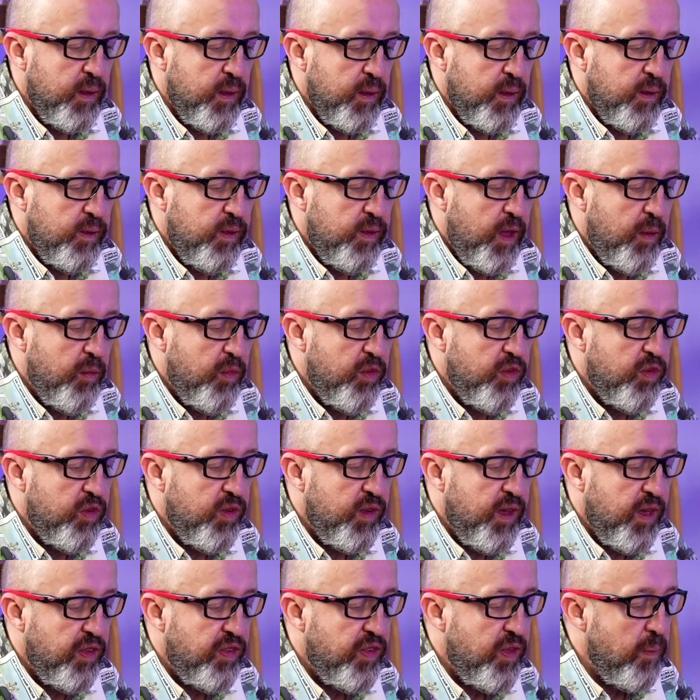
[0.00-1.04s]
Temos
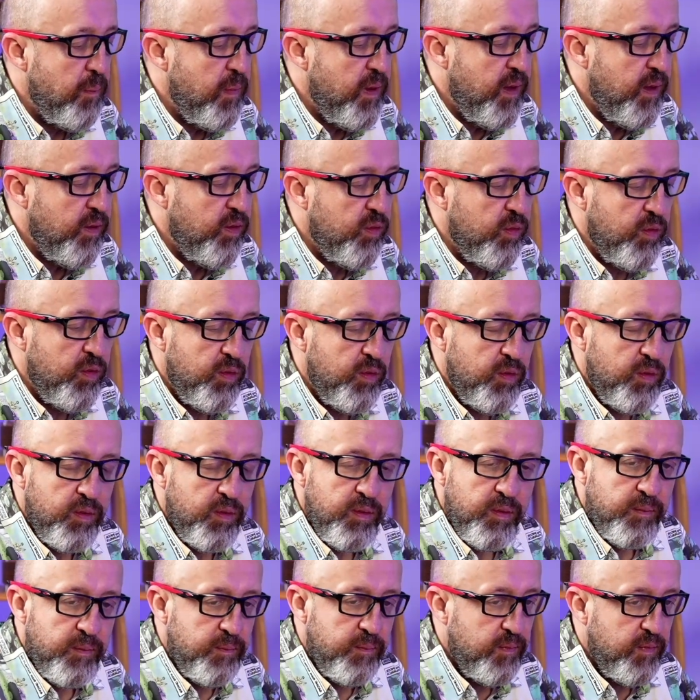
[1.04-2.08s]
recebido
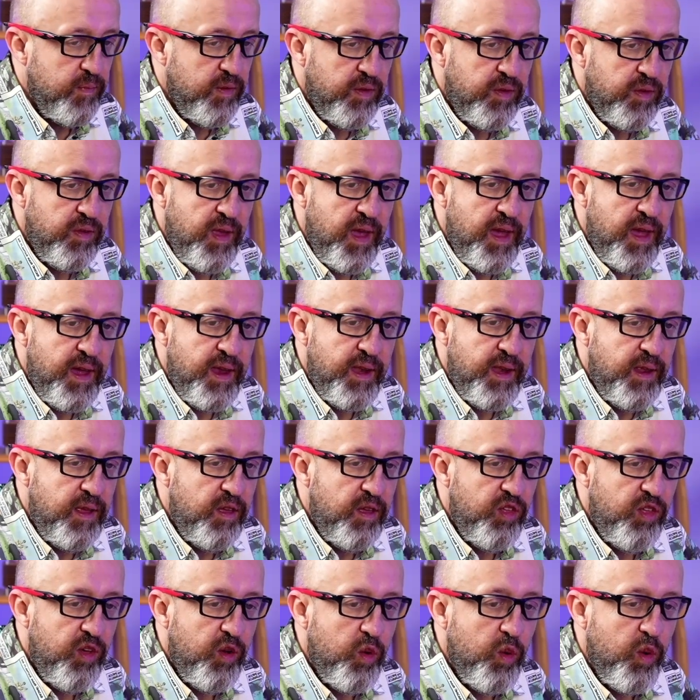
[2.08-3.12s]
série
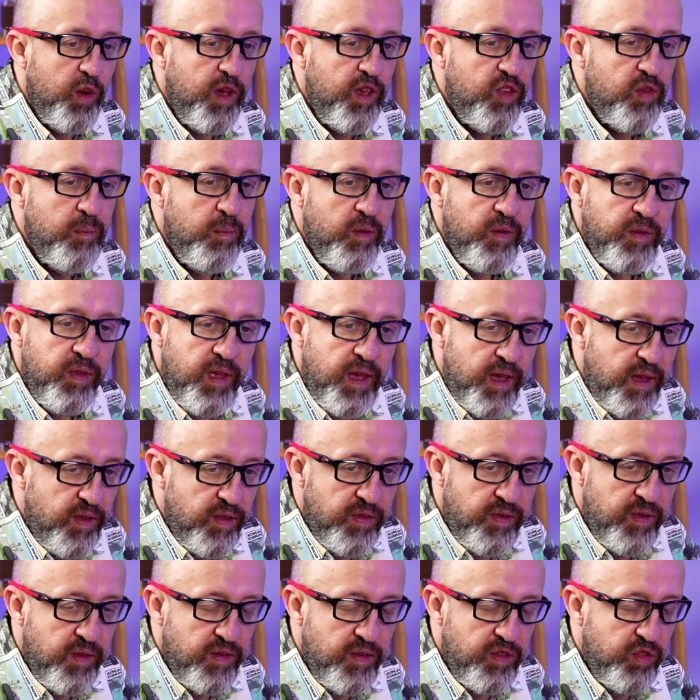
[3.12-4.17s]
de
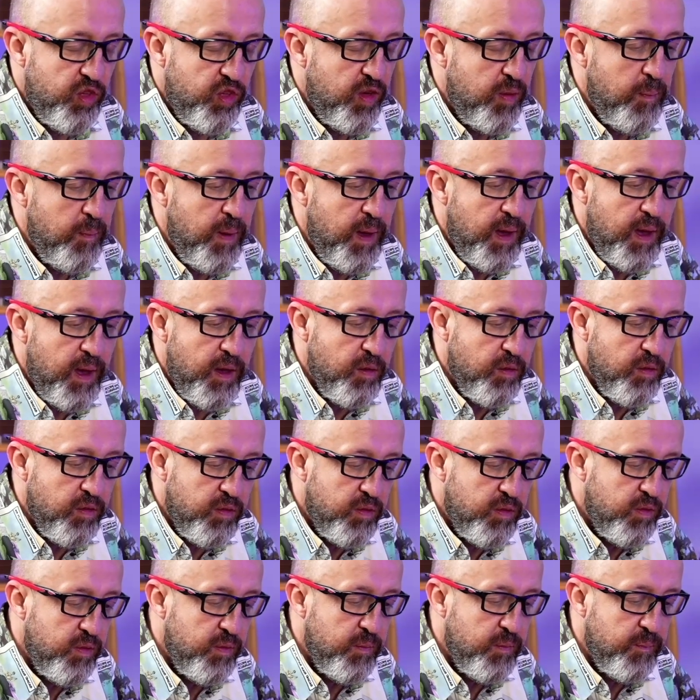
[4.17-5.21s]
correspondências, de
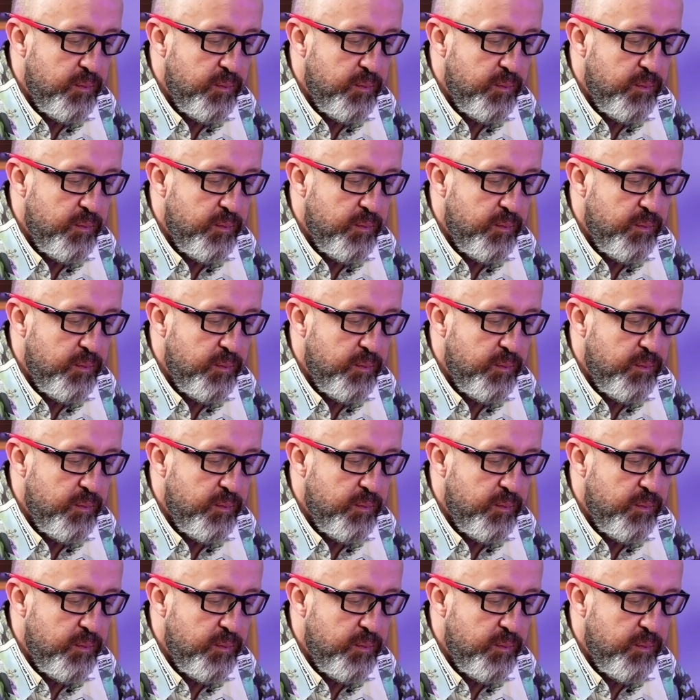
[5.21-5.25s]
e-mails,